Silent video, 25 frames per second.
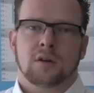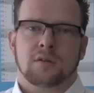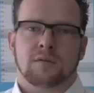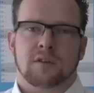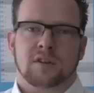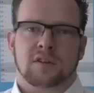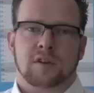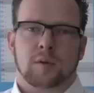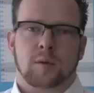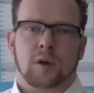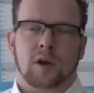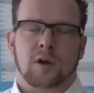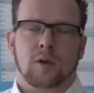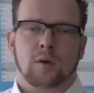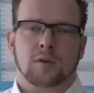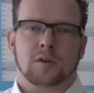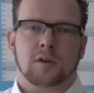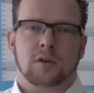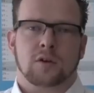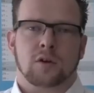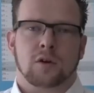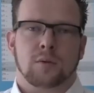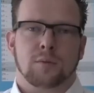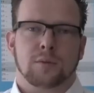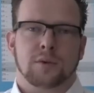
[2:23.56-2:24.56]
Und was dabei
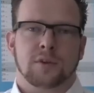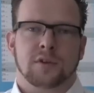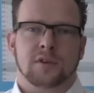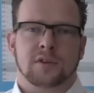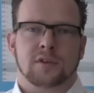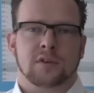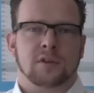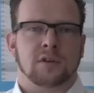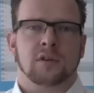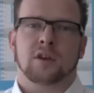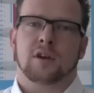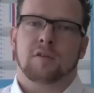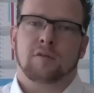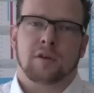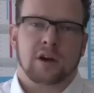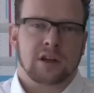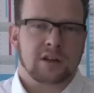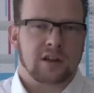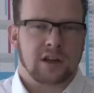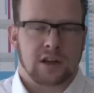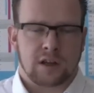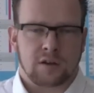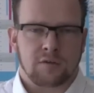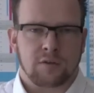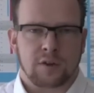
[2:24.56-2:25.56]
rausgekommen ist, äh,
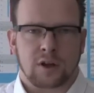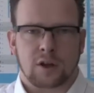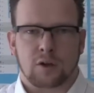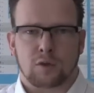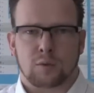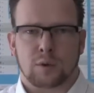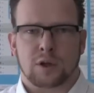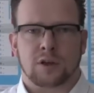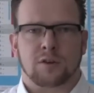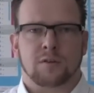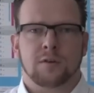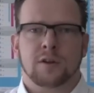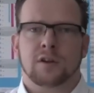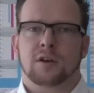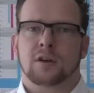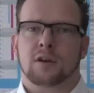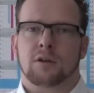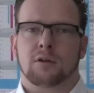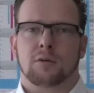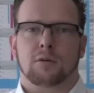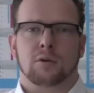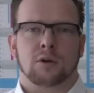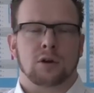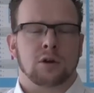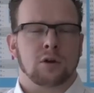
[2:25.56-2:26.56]
erfahrt ihr entweder über
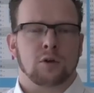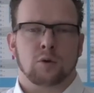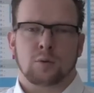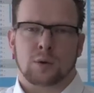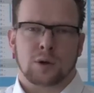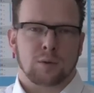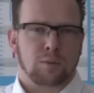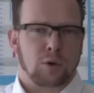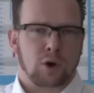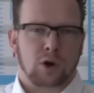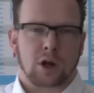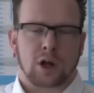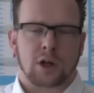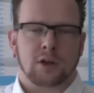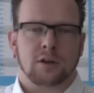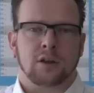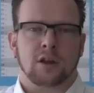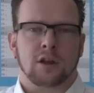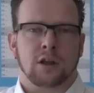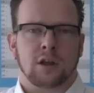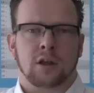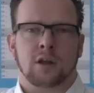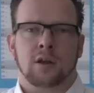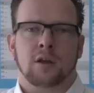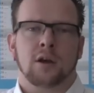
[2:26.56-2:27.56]
Twitter oder über
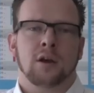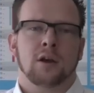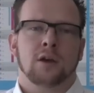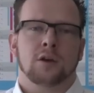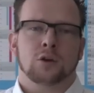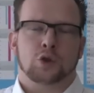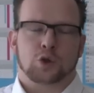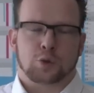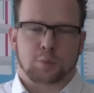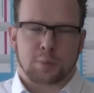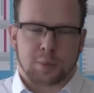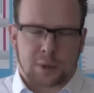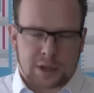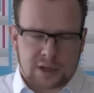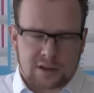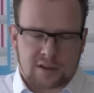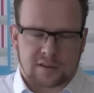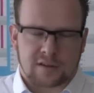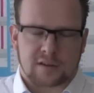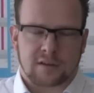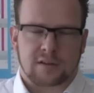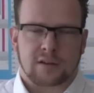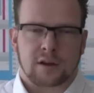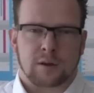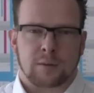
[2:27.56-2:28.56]
bockhahn.de,
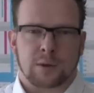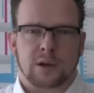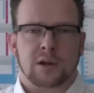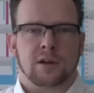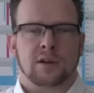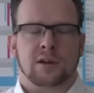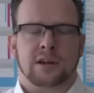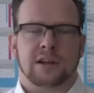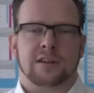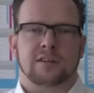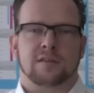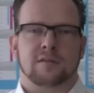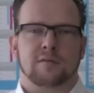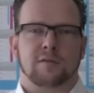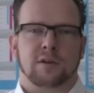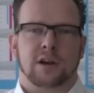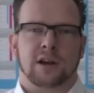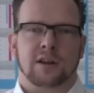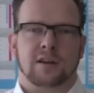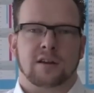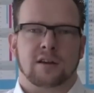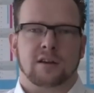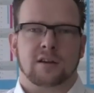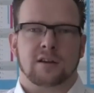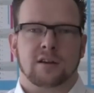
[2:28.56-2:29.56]
spätestens aber nächsten
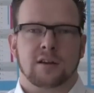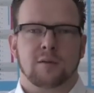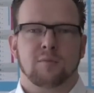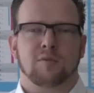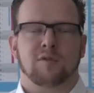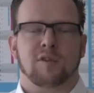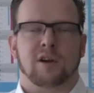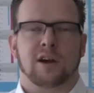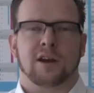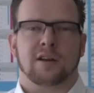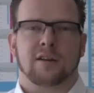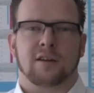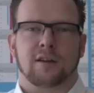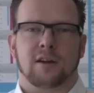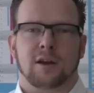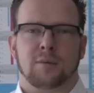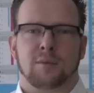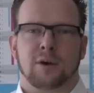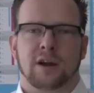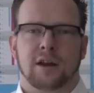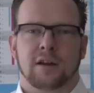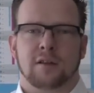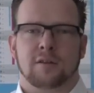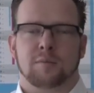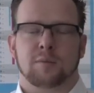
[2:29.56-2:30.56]
Freitag im Freitag
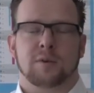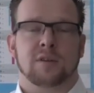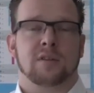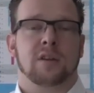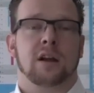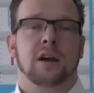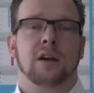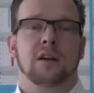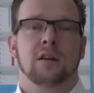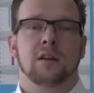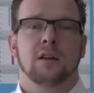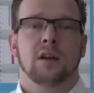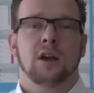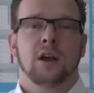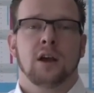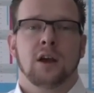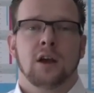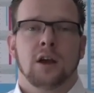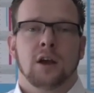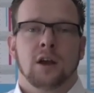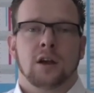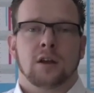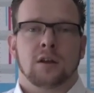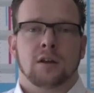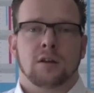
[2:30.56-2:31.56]
ab 1. Bis dahin
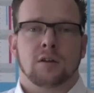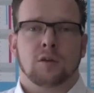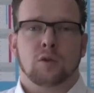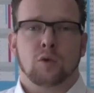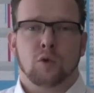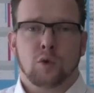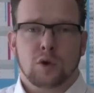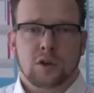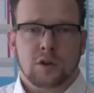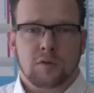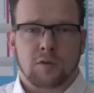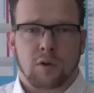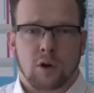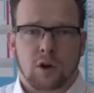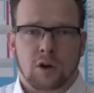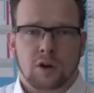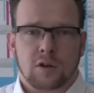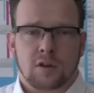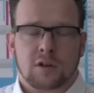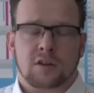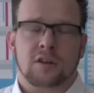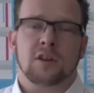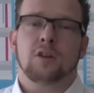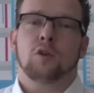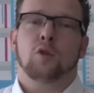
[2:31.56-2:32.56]
eine gute
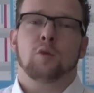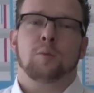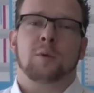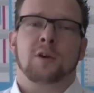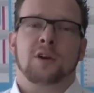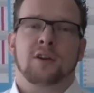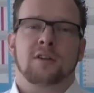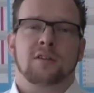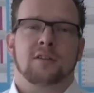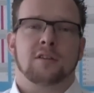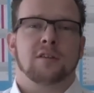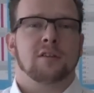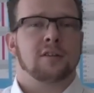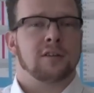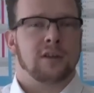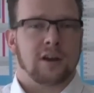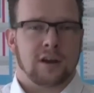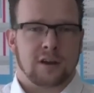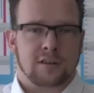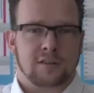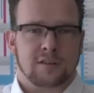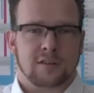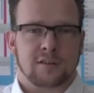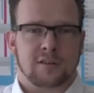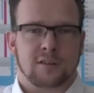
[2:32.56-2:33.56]
Woche, die übrigens die
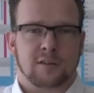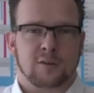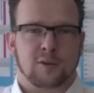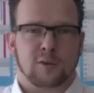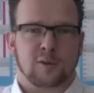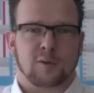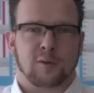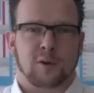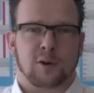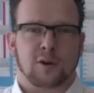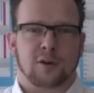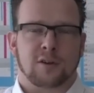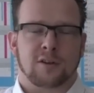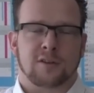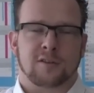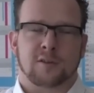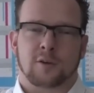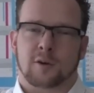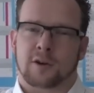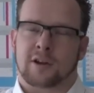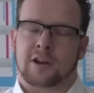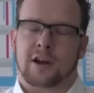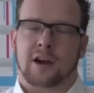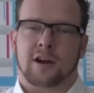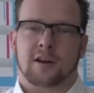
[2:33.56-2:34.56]
erste Sitzungswoche des
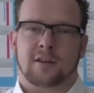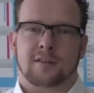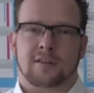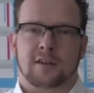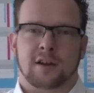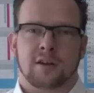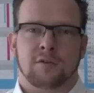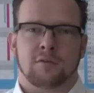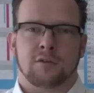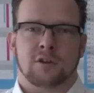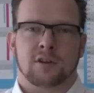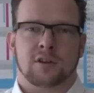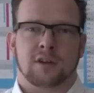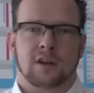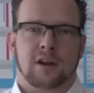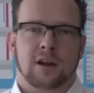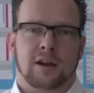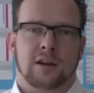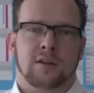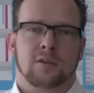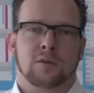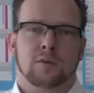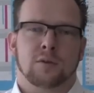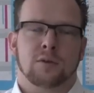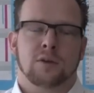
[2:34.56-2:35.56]
neuen Jahres sein wird.
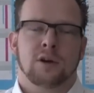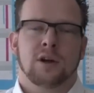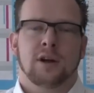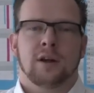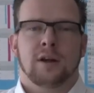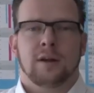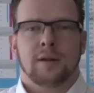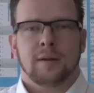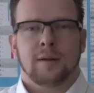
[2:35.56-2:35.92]
Also